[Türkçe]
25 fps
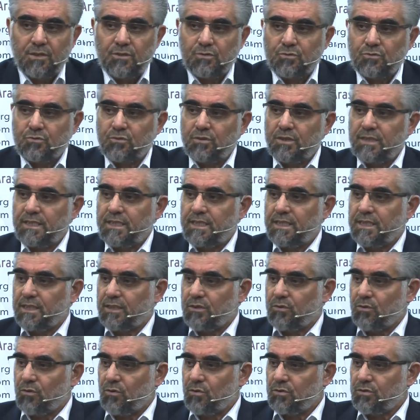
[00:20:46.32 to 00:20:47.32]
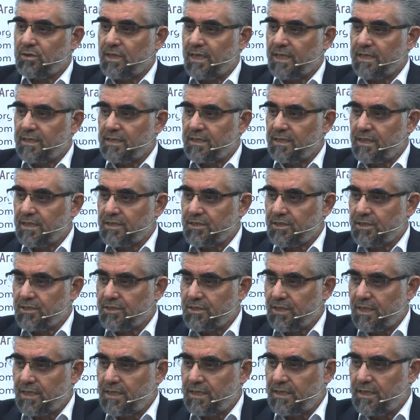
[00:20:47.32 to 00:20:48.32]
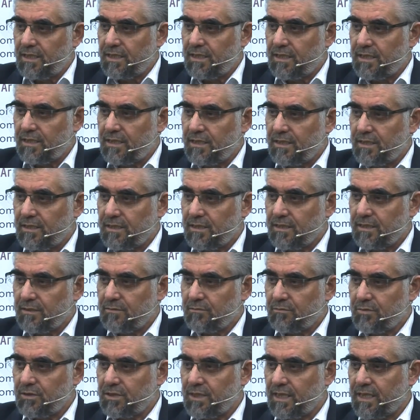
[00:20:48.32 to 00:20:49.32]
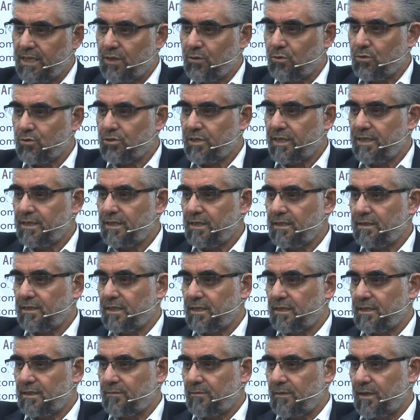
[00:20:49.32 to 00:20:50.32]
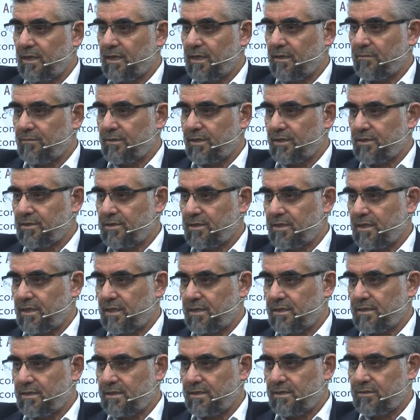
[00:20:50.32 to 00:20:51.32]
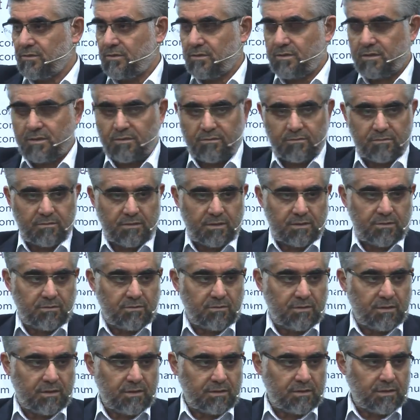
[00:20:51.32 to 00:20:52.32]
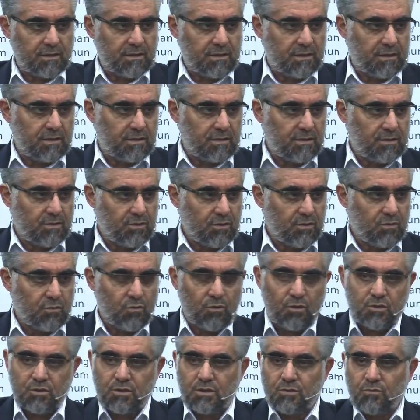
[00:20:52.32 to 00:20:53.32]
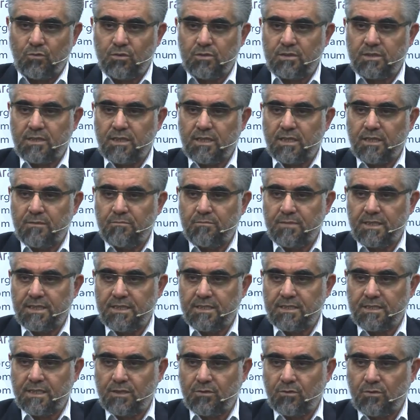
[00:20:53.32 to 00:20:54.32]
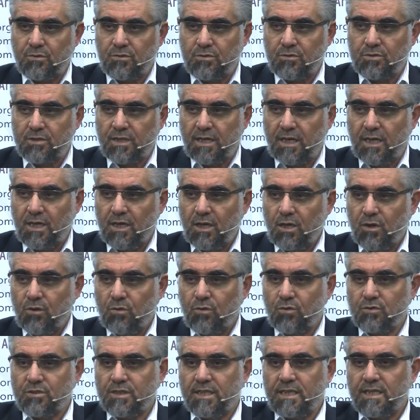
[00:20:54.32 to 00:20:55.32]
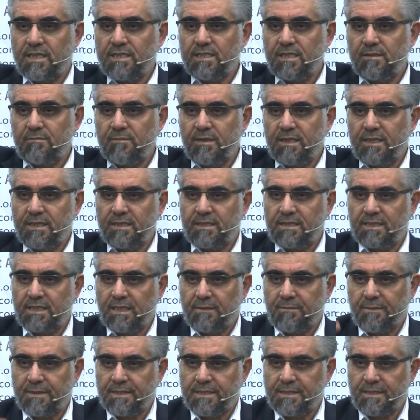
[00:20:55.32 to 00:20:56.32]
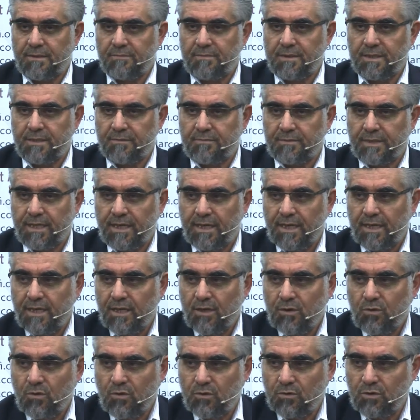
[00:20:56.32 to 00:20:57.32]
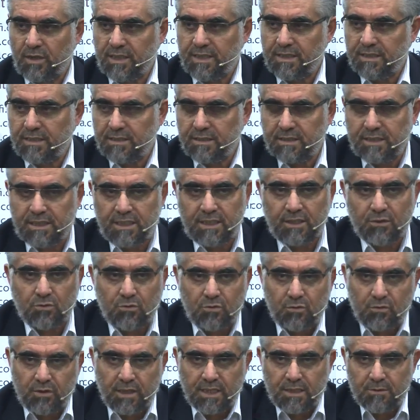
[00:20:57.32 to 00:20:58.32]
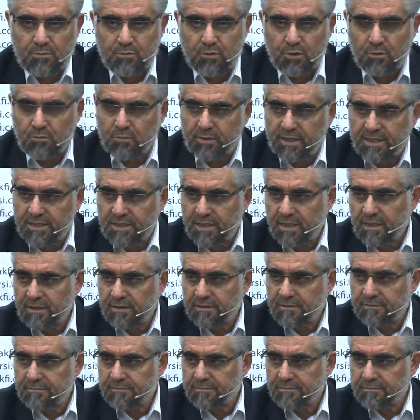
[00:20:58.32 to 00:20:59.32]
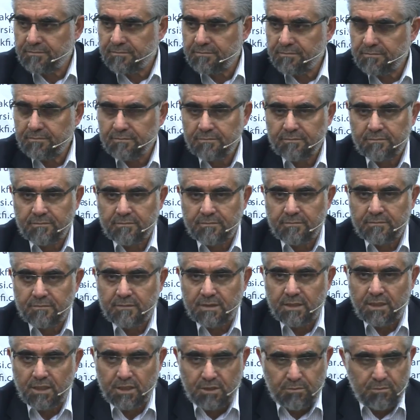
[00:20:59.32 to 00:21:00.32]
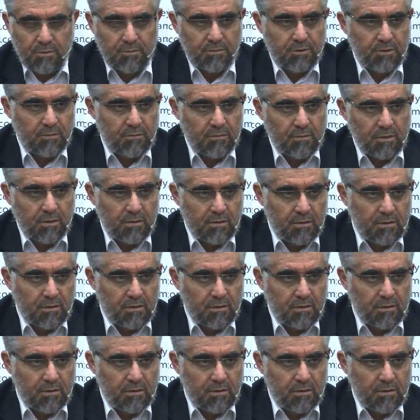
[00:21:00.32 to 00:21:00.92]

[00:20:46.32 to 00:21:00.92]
Çünkü o tanrılaşacak ki bir tane hocayı da tanrı makamına çıkarasınız. Yoksa nasıl olacak yani? O, o sıradan bir insan olursa hoca nasıl milletin tepesine binip de onları dini kullanıp sömürecek? Hiç mümkün mü?